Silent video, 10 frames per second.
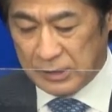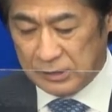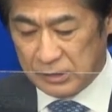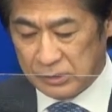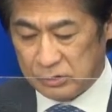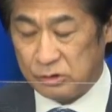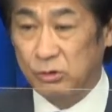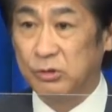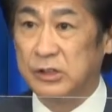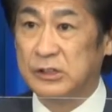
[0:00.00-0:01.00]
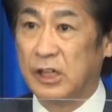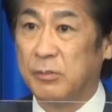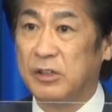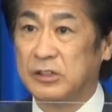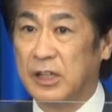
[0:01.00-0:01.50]
先日承認さ
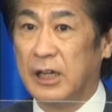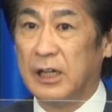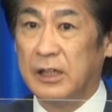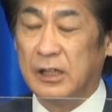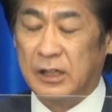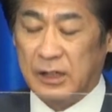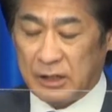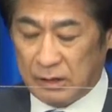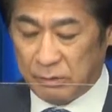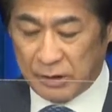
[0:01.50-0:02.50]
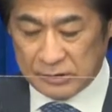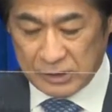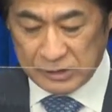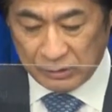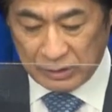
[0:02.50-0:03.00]
れました
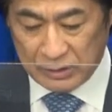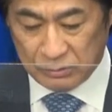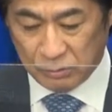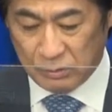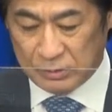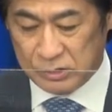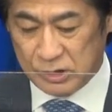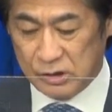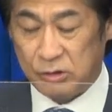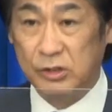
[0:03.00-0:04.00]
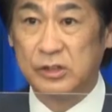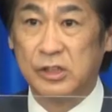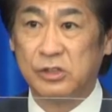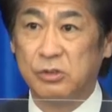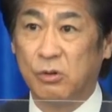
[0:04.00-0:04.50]
ファイザー社、このワクチンにより
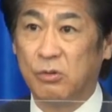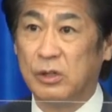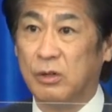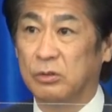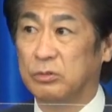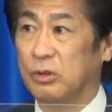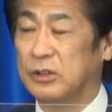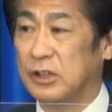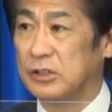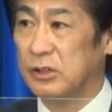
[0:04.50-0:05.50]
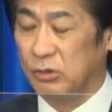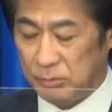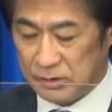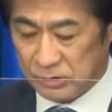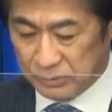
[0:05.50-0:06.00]
接種を行うことといたしており
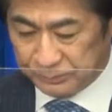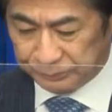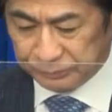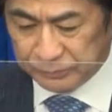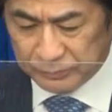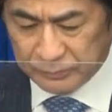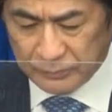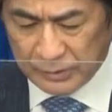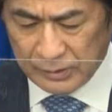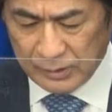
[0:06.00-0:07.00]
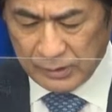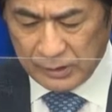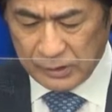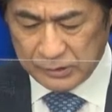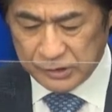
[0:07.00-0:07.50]
ます。
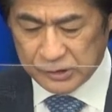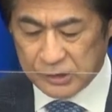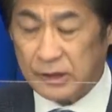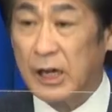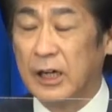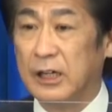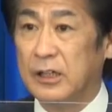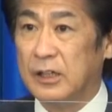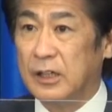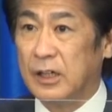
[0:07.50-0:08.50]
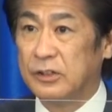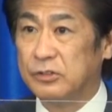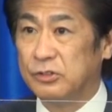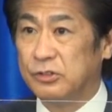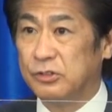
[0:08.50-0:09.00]
実施期間、明
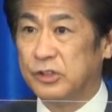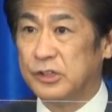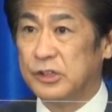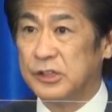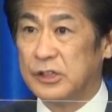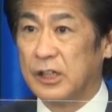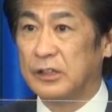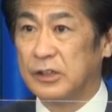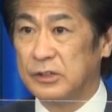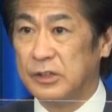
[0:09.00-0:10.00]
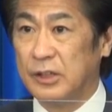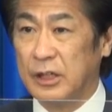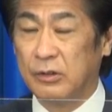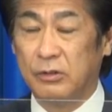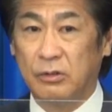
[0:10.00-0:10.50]
日17日からですね、
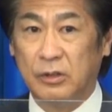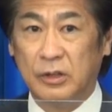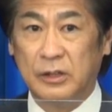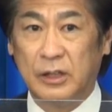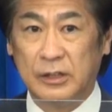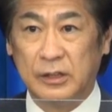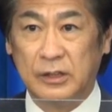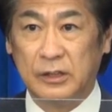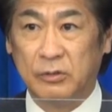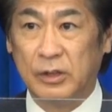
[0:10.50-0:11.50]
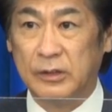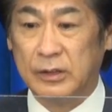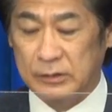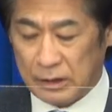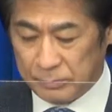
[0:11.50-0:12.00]
あのやはりこれ、
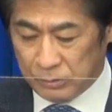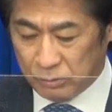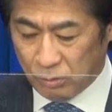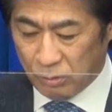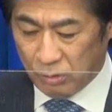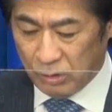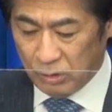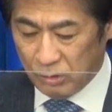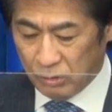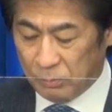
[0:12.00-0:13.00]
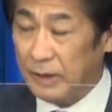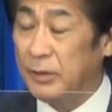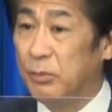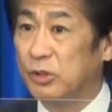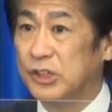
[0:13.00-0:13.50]
なるべくこうまん
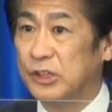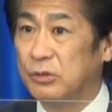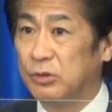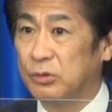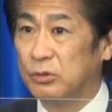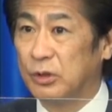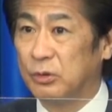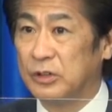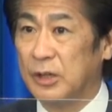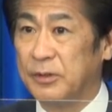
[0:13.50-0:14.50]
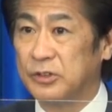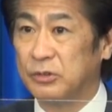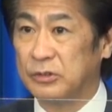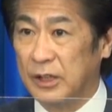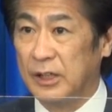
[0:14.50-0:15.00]
延防止ということでございます
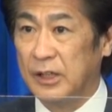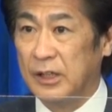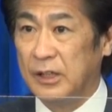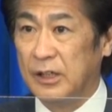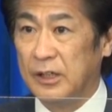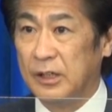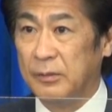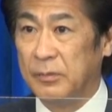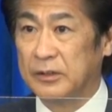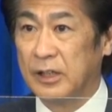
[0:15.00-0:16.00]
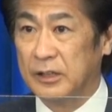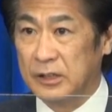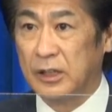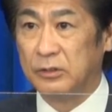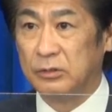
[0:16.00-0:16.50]
ので、えー、まあ、短
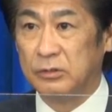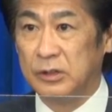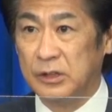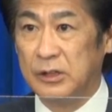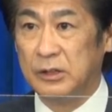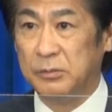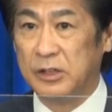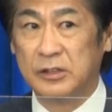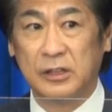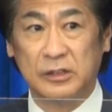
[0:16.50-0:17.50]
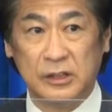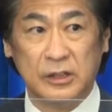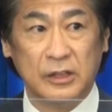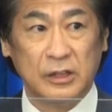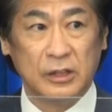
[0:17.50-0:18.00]
期間に皆さん
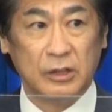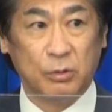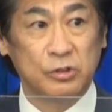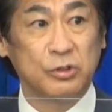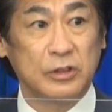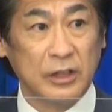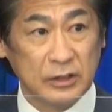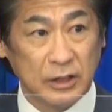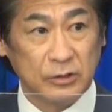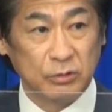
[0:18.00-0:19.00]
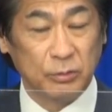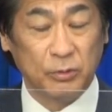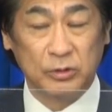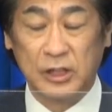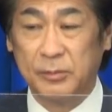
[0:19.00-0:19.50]
にお注意いただきたいということ
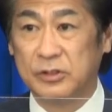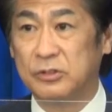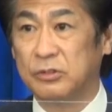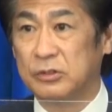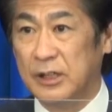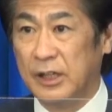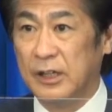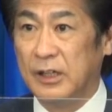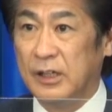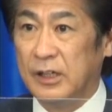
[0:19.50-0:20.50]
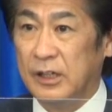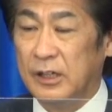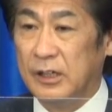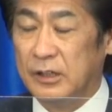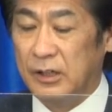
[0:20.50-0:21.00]
もございますので、
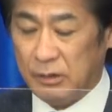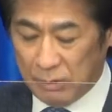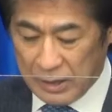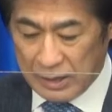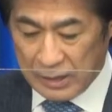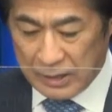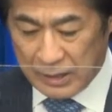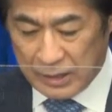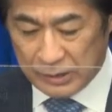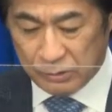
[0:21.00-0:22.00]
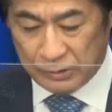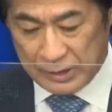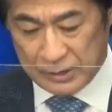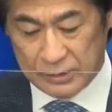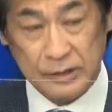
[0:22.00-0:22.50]
えー、令和4
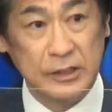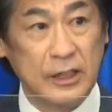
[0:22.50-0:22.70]
年2